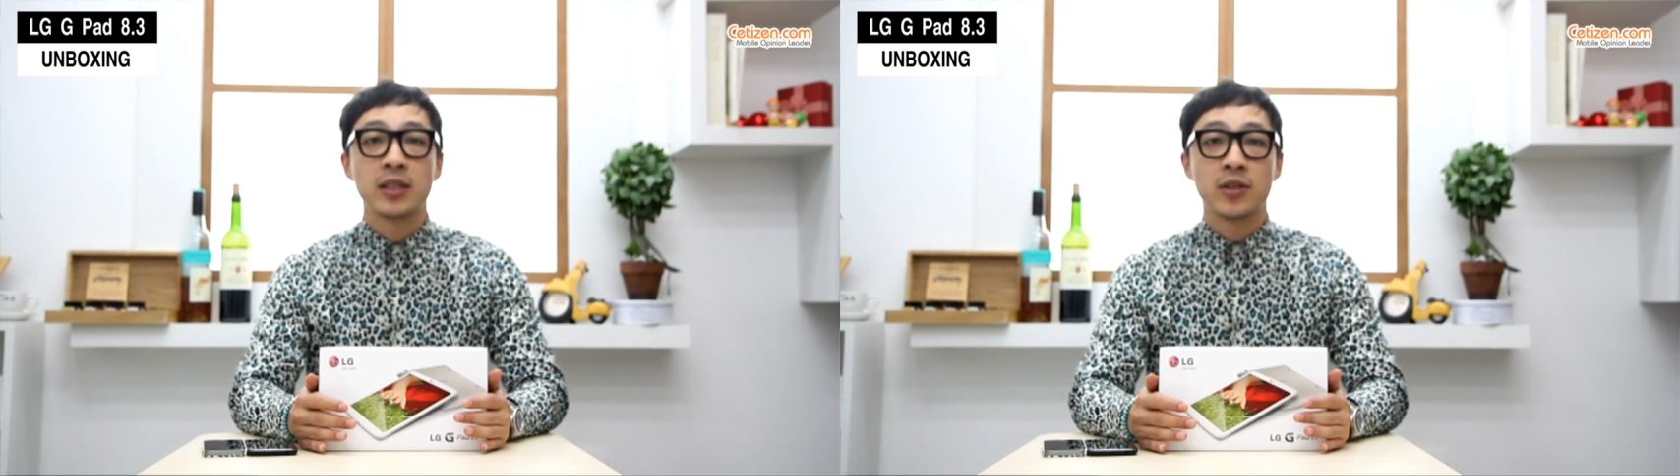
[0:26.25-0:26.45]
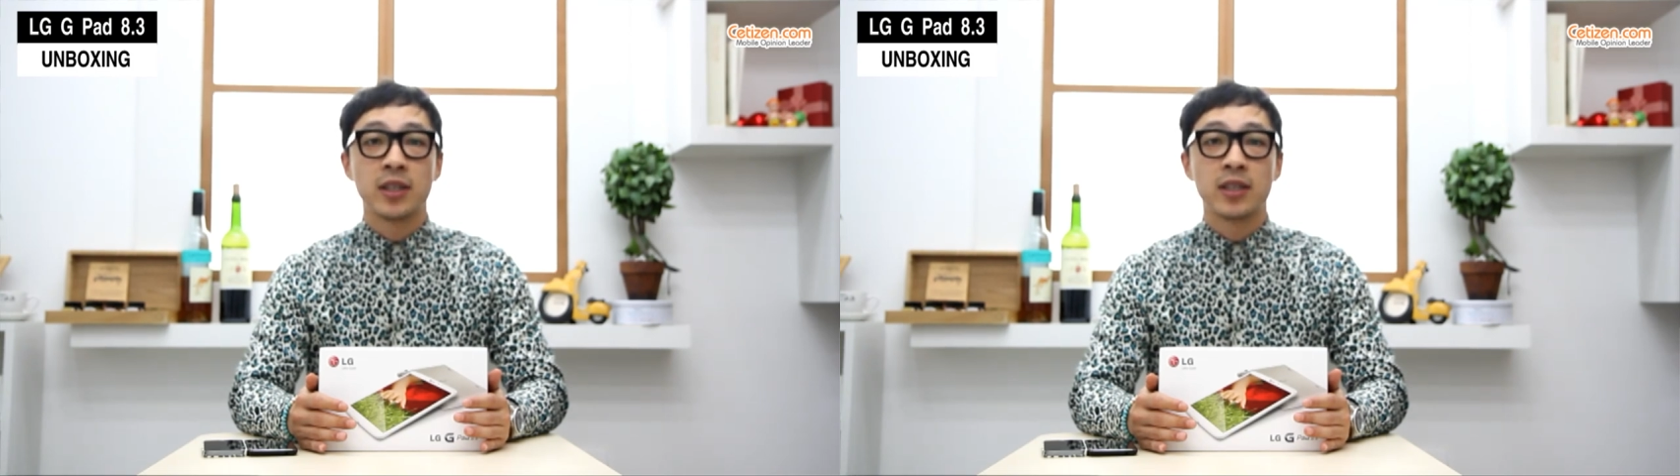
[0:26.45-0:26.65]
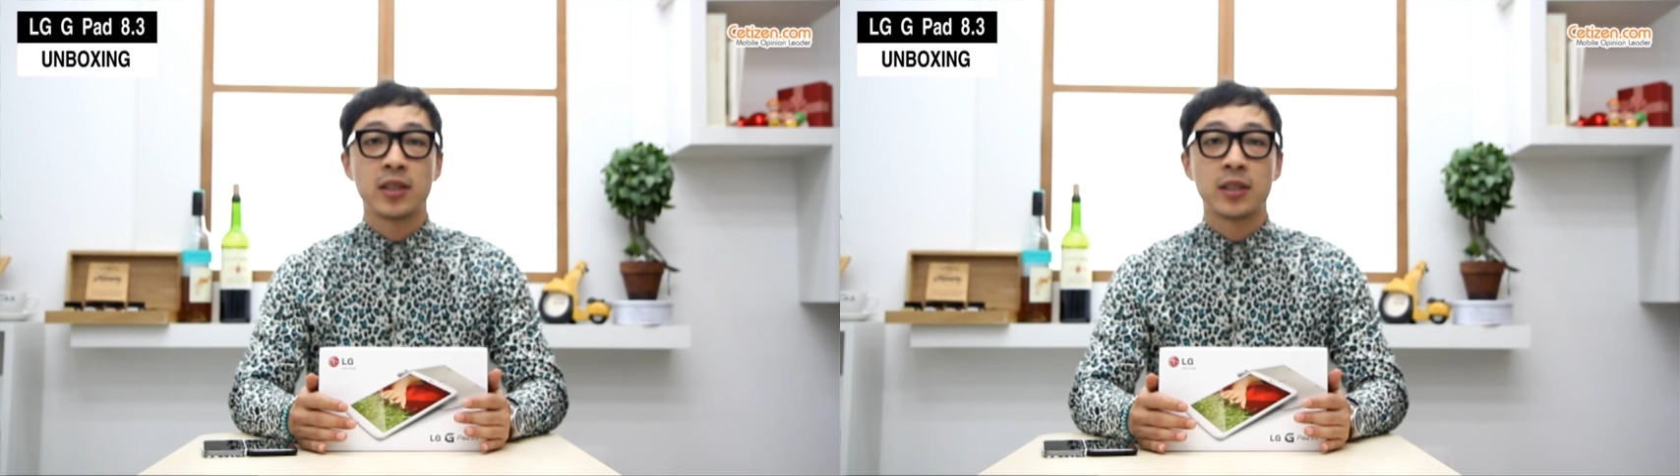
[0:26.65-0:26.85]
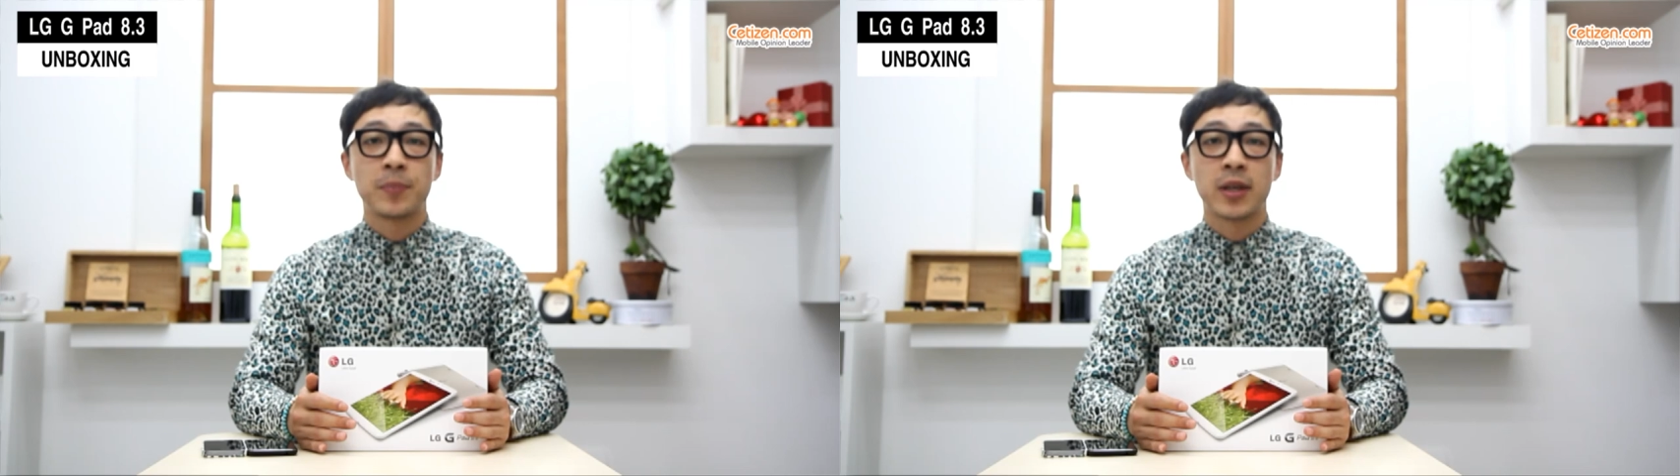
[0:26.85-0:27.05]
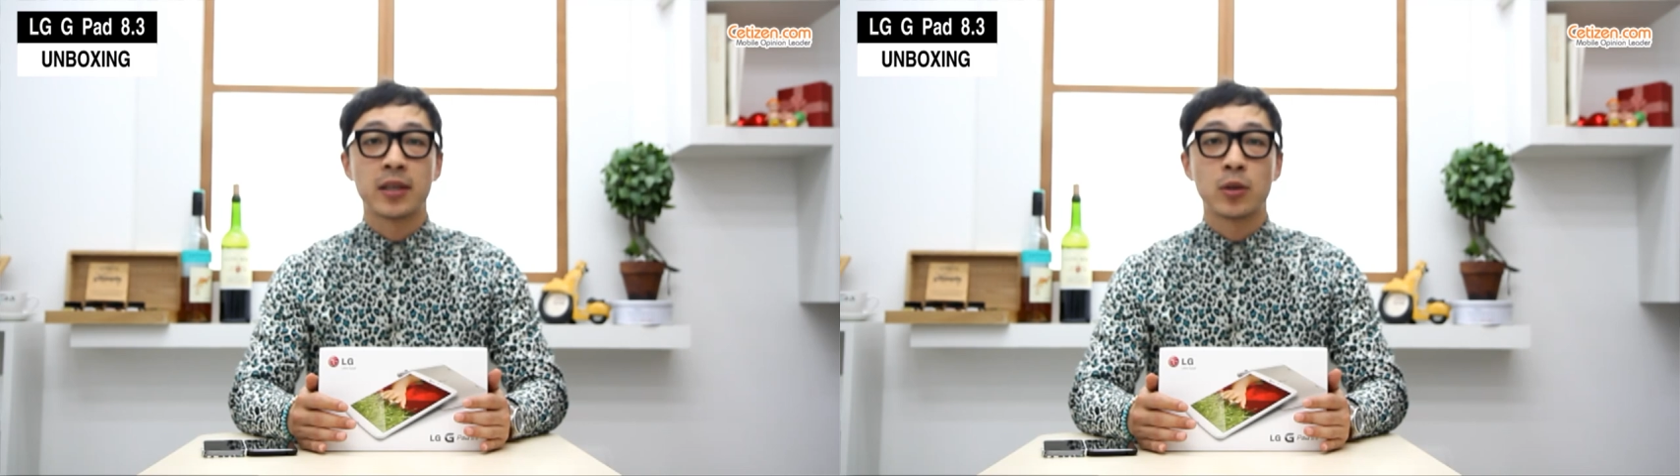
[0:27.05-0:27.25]
전체적인
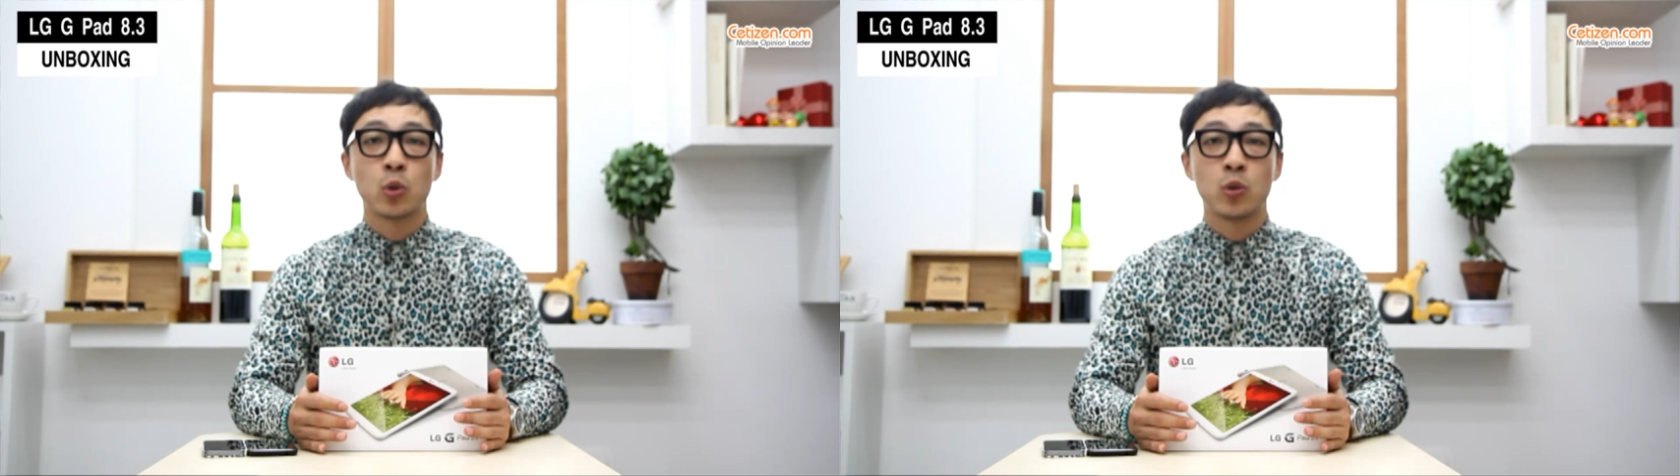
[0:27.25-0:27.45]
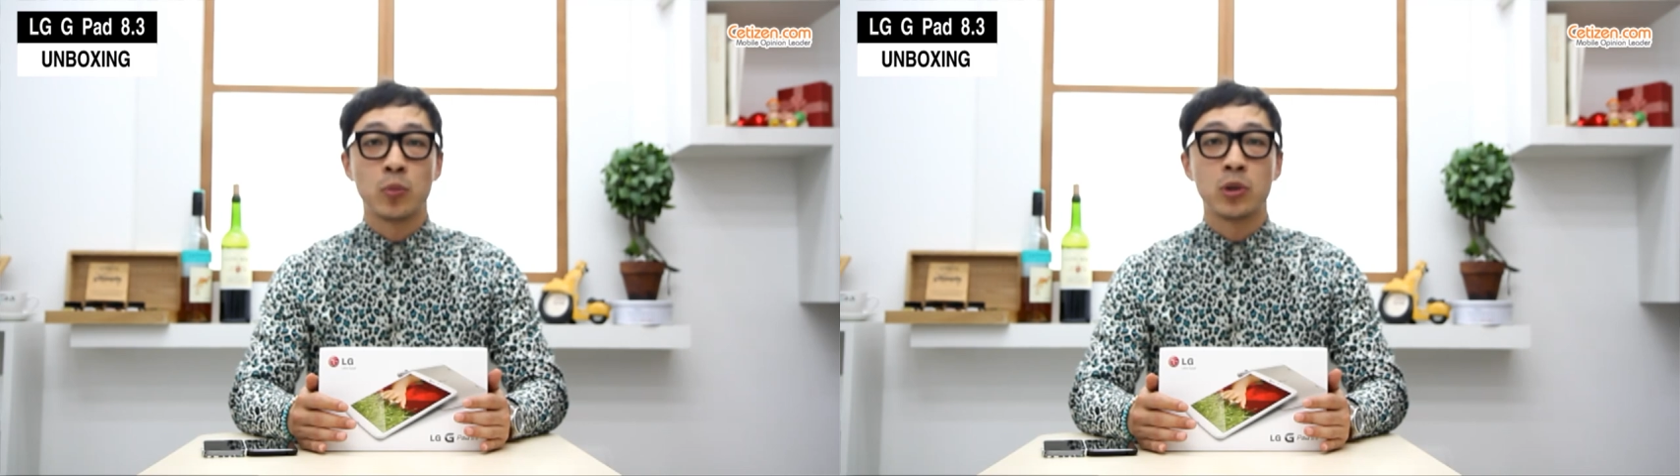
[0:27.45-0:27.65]
스펙에서 좋은